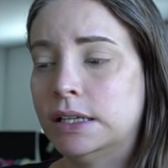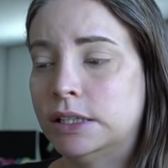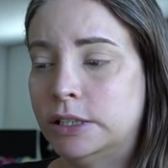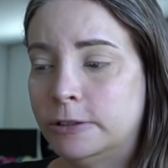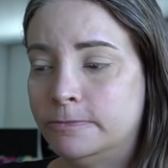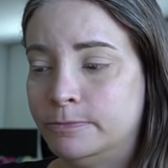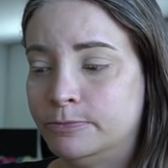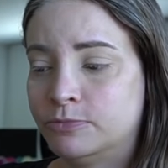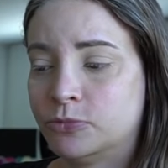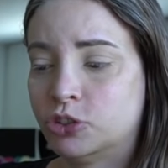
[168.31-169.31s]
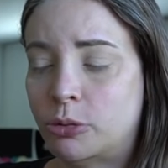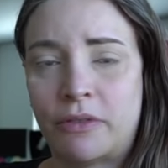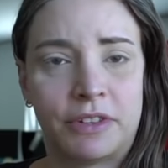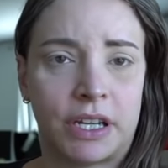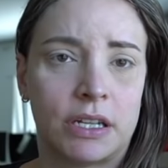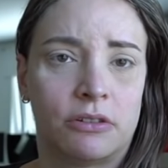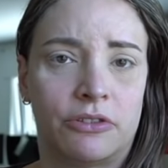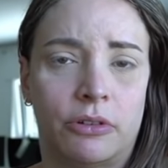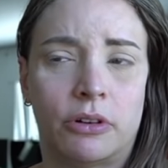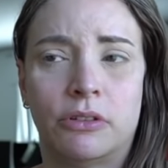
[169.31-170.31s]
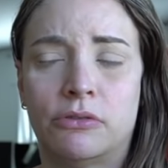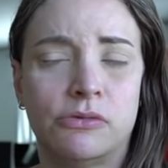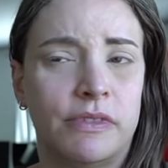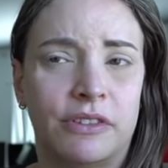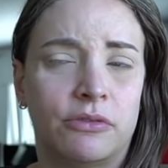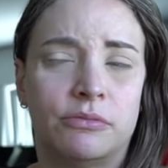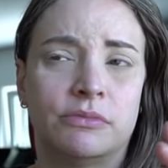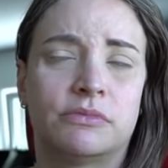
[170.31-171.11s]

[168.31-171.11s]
Ähm, nochmal für 3000 Euro, also irgendwas so